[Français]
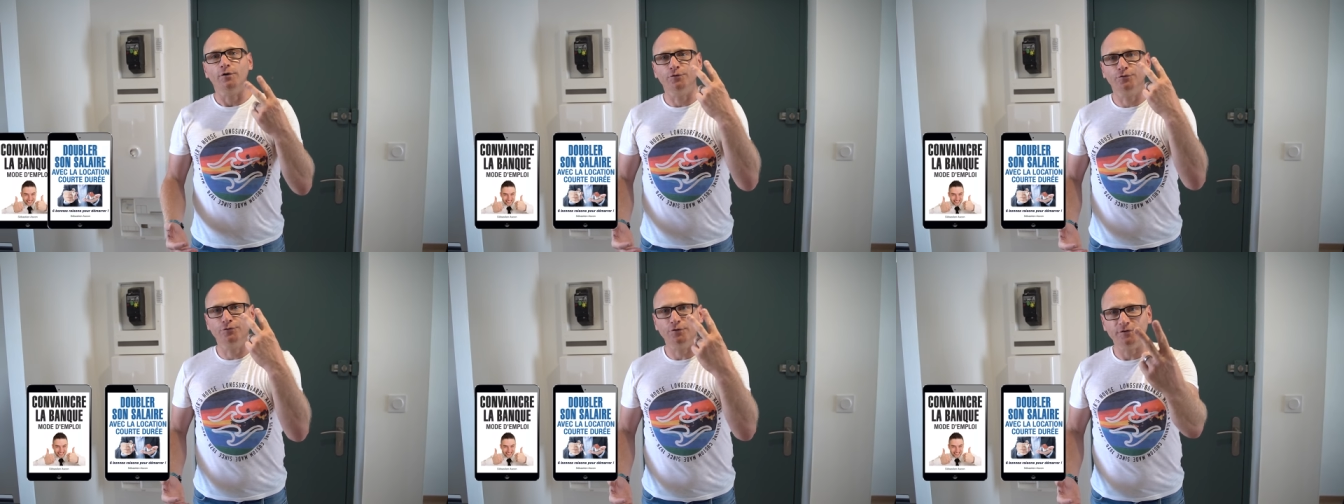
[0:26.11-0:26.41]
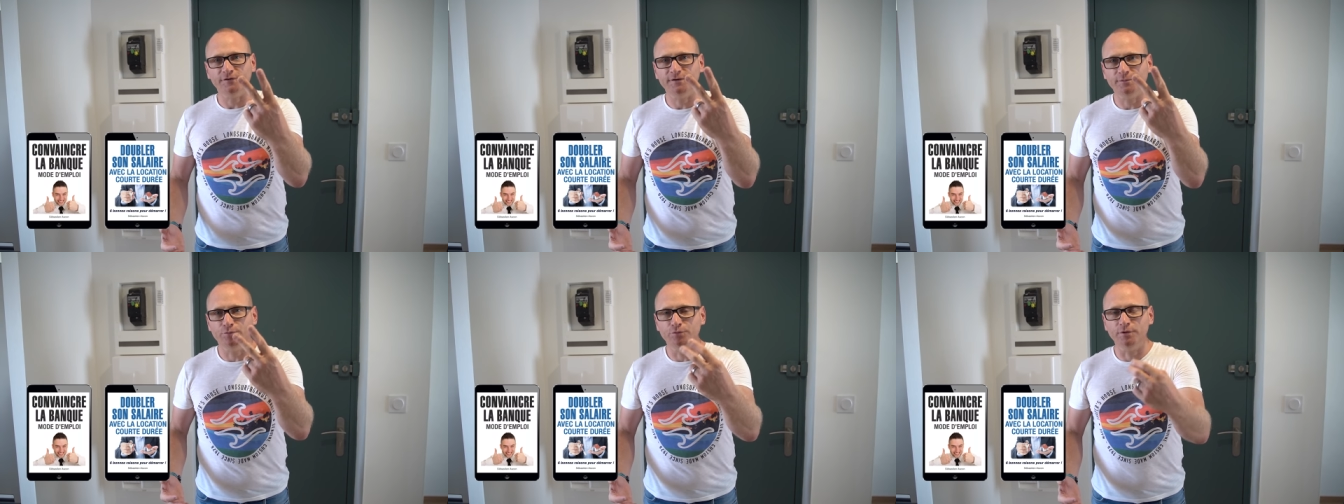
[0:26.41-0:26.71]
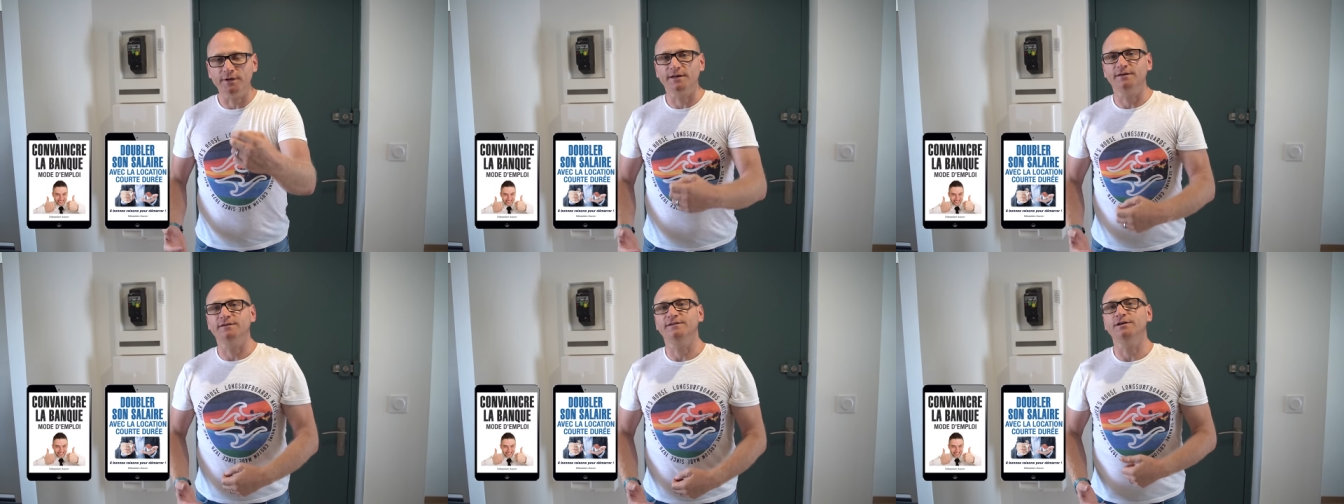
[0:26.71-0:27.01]
deux
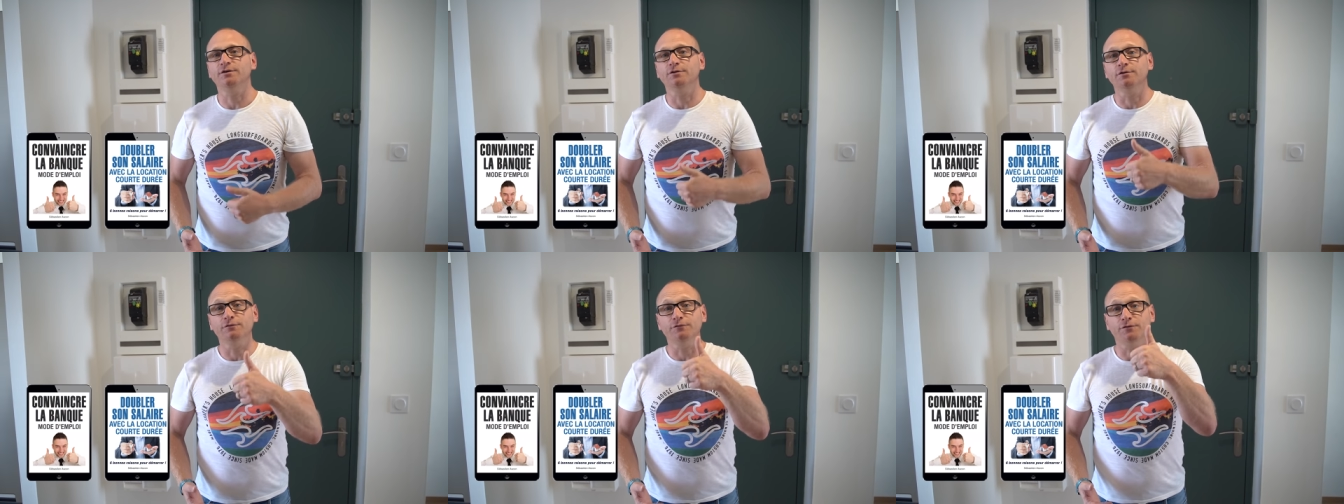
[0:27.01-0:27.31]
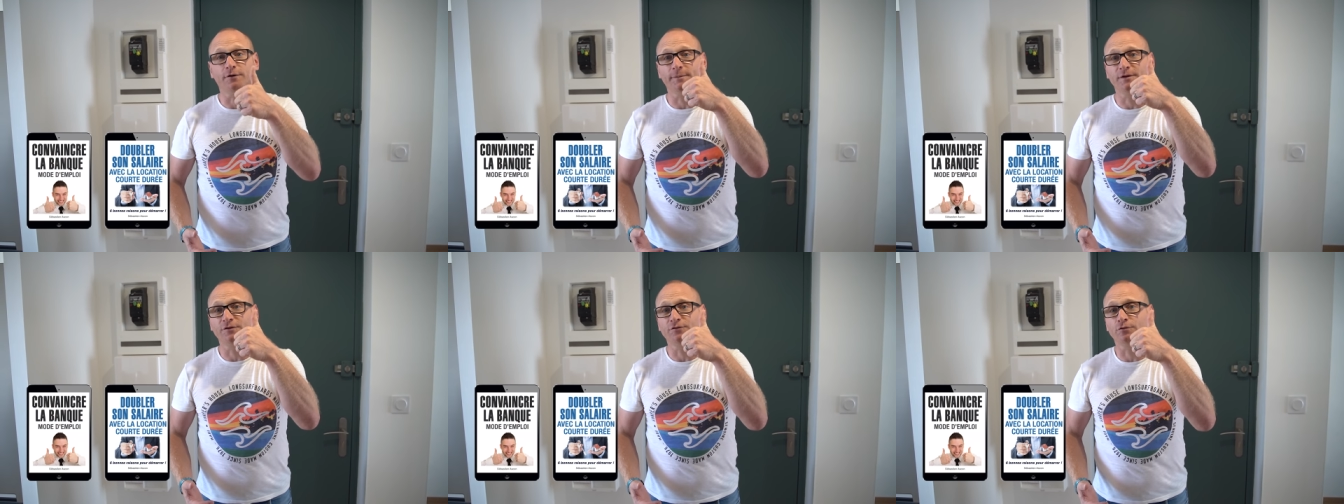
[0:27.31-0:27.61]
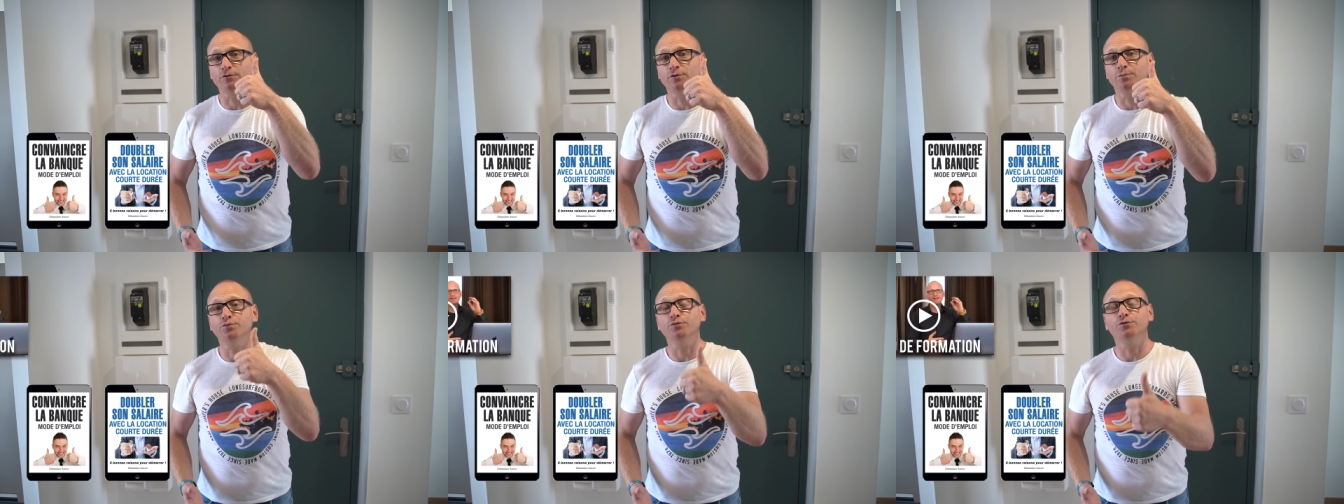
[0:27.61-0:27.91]
e-books ainsi qu'une
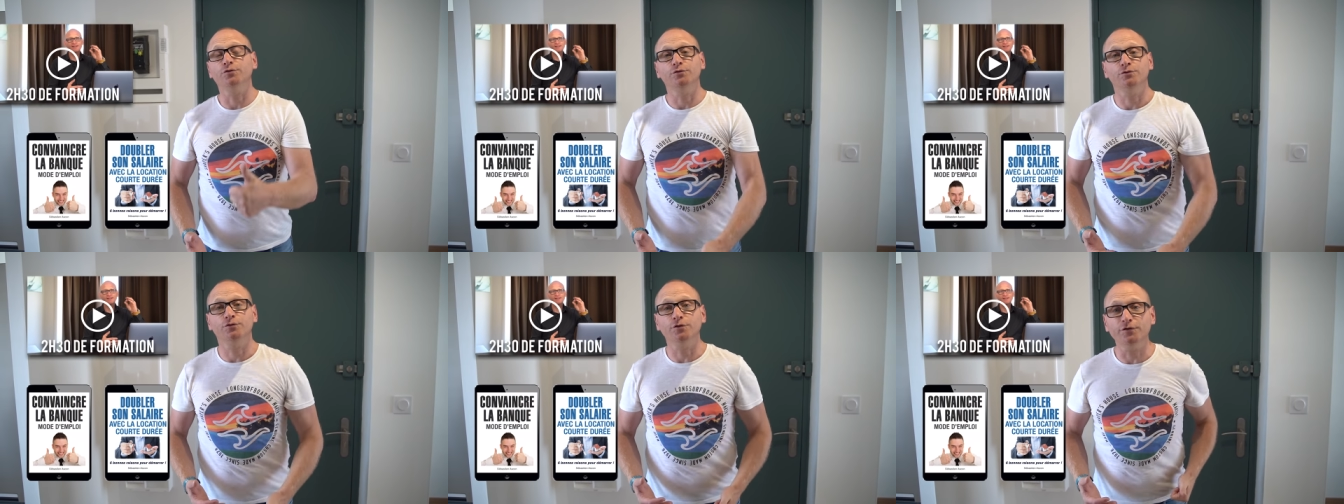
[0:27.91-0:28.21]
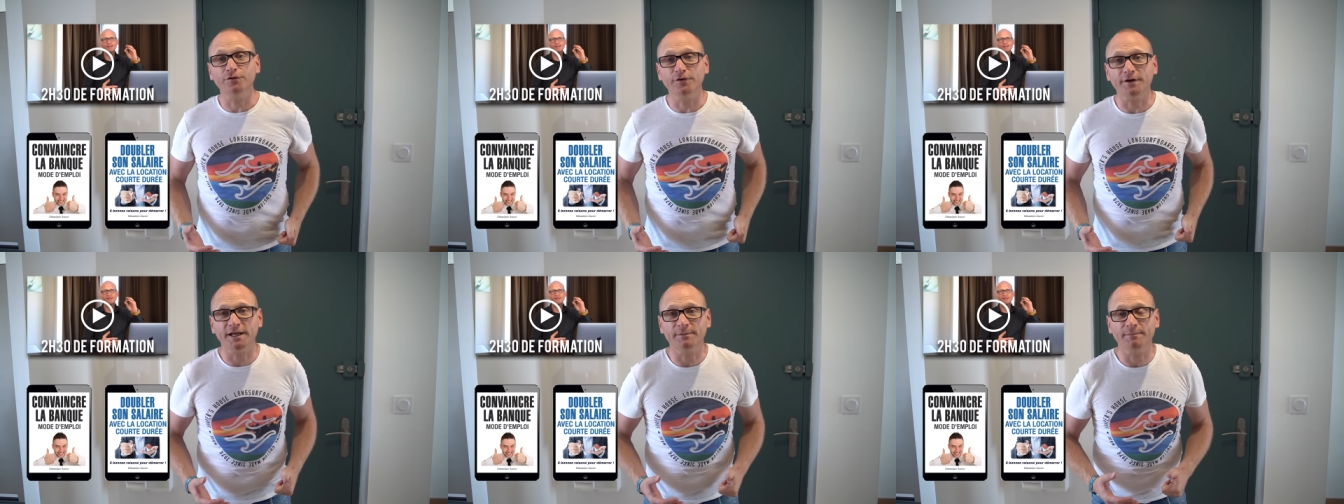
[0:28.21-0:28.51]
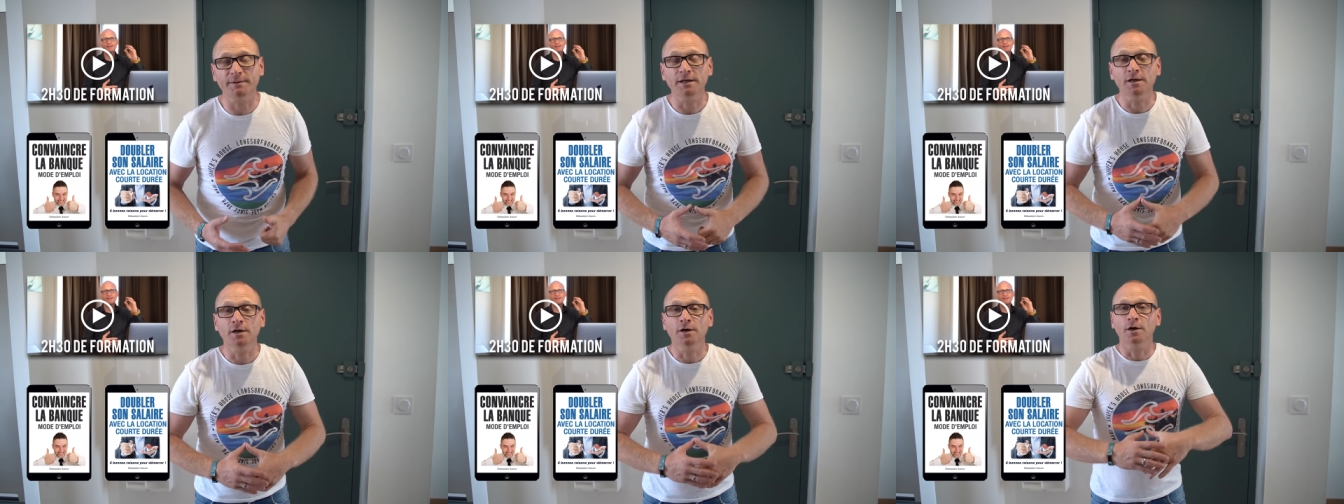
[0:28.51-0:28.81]
formation de plus de
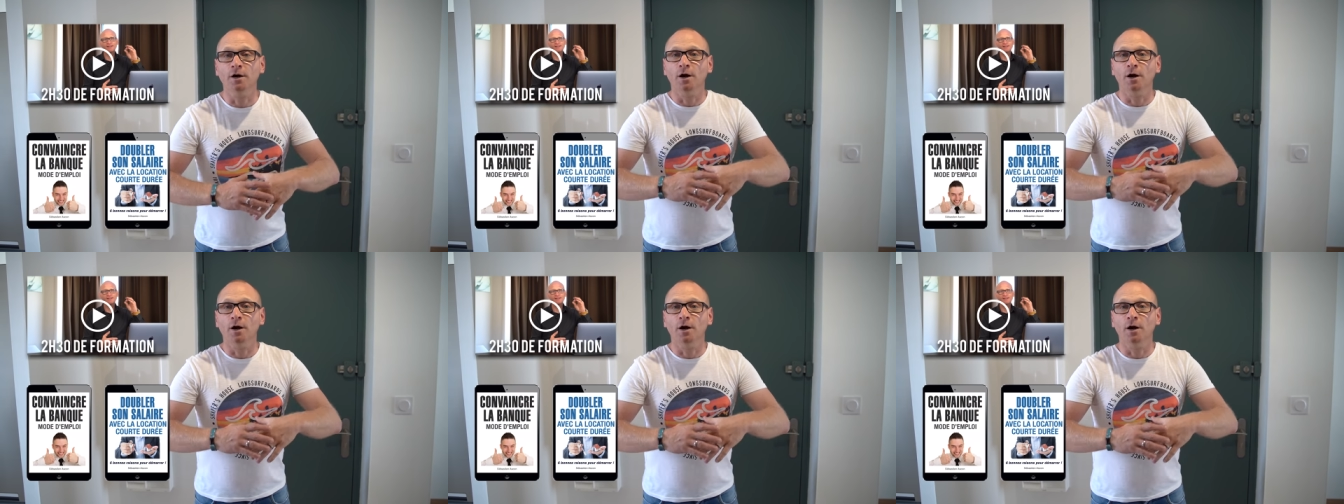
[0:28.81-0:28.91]
2h30